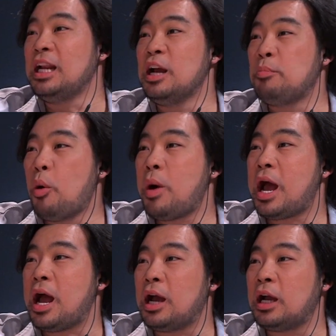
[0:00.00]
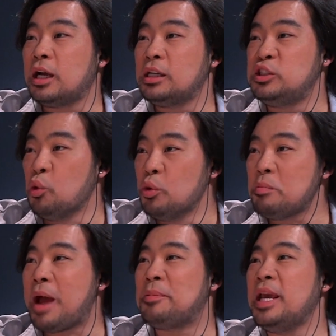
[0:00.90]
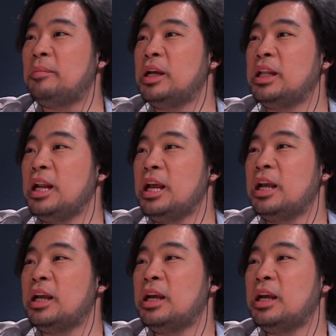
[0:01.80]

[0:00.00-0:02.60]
ดเลยเพราะว่าศูนย์มาเพียบเลยทีนี้